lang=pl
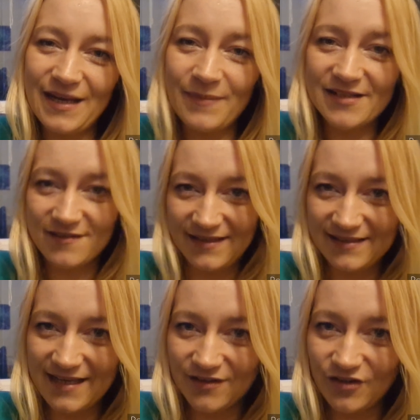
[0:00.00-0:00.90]
Ja bardzo
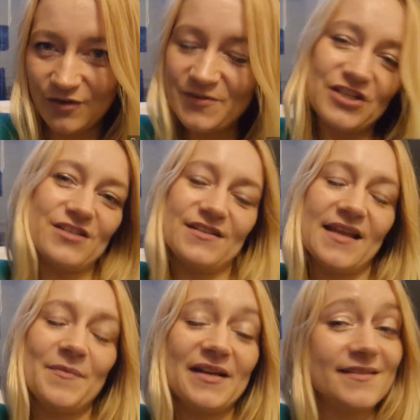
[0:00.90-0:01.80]
chętnie to
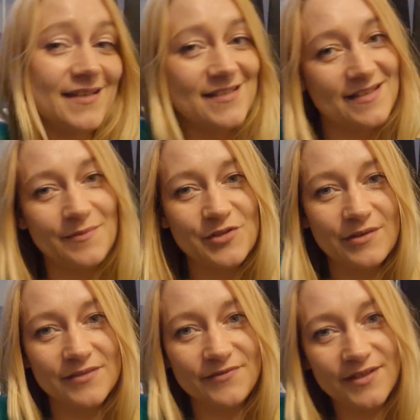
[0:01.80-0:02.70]
przeczytam, chętnie się na
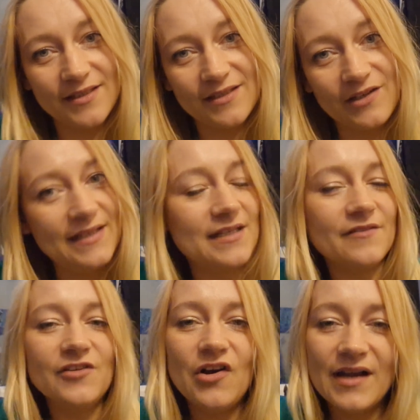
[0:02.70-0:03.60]
przykład w
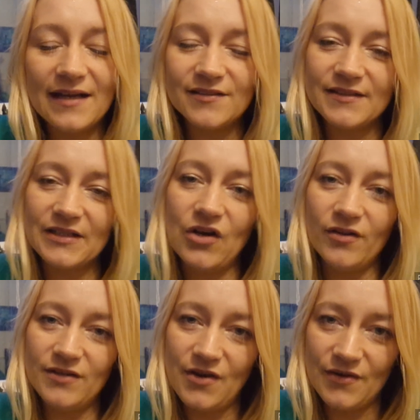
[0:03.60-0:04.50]
kolejnych vlogach do tego
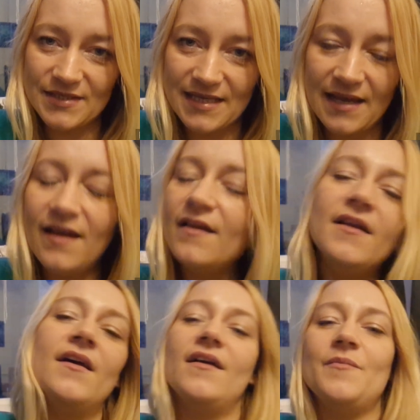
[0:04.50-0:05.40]
odniosę.
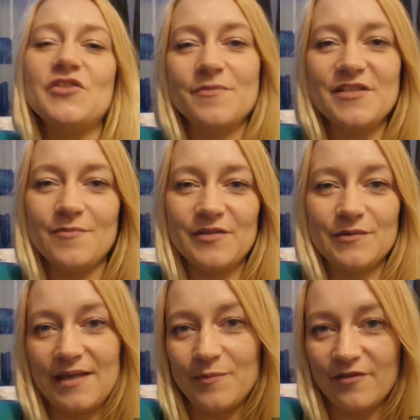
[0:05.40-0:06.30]
Możemy sobie
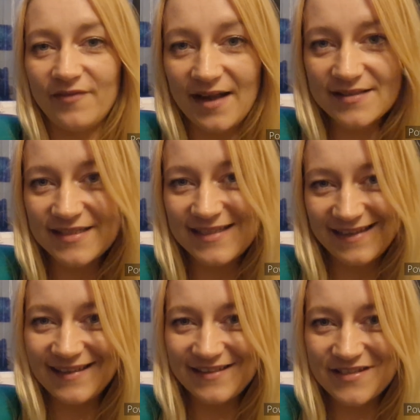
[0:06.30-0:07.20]
tutaj prowadzić
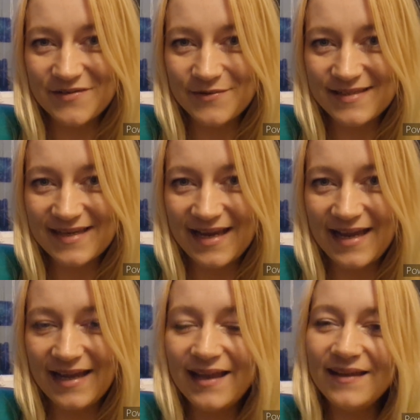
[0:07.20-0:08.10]
takie
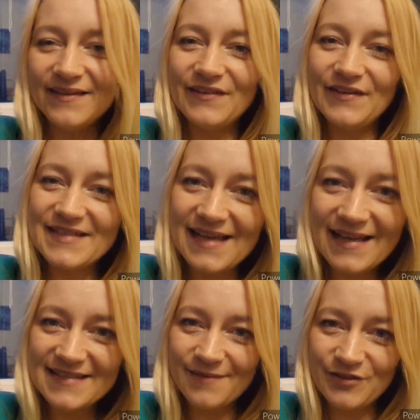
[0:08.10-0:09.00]
dyskusje. No i
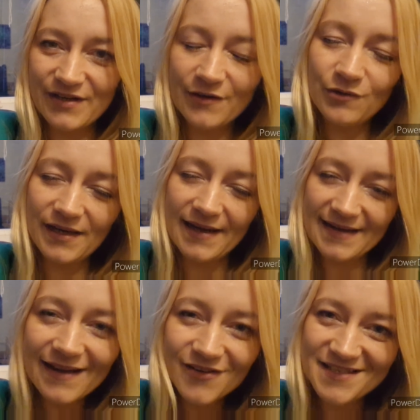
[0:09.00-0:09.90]
zachęcam do
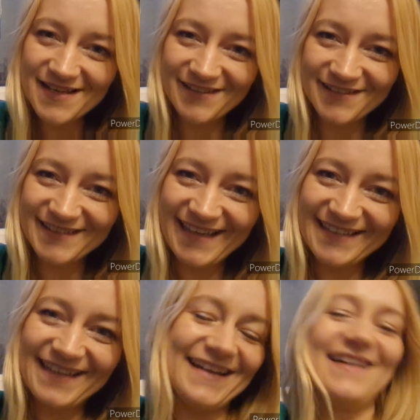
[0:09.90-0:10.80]
regularnego
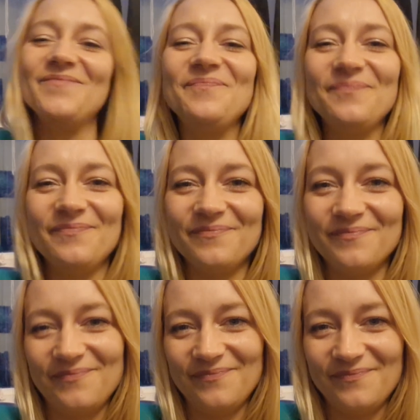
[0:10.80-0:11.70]
zaglądania.
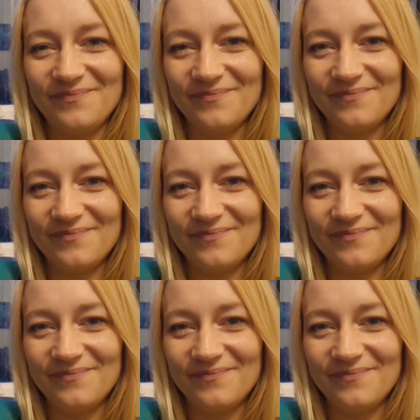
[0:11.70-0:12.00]
Mm.